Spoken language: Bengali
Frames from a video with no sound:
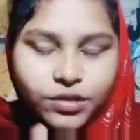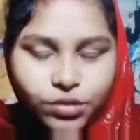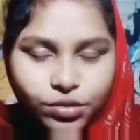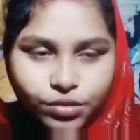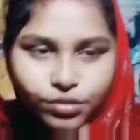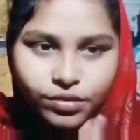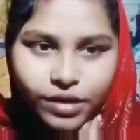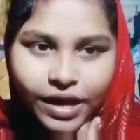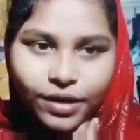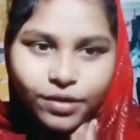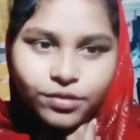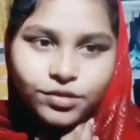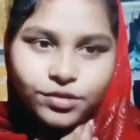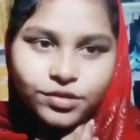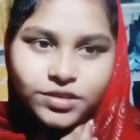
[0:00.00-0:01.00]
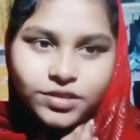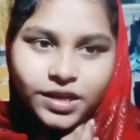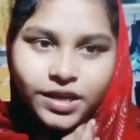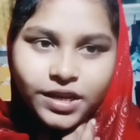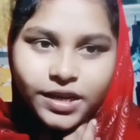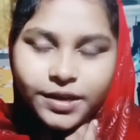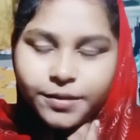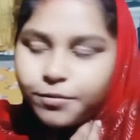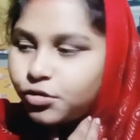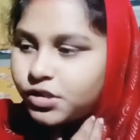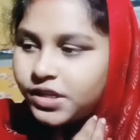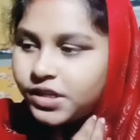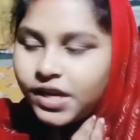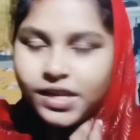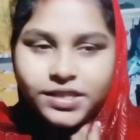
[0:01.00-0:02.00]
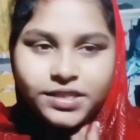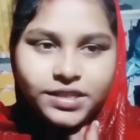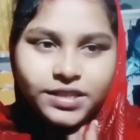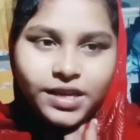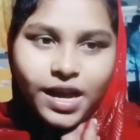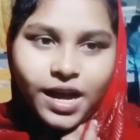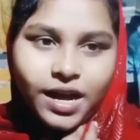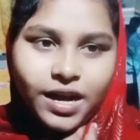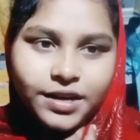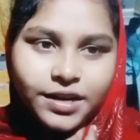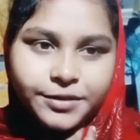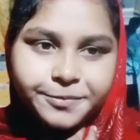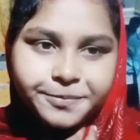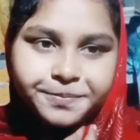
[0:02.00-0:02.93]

তো এখন হচ্ছে বসে আছি আর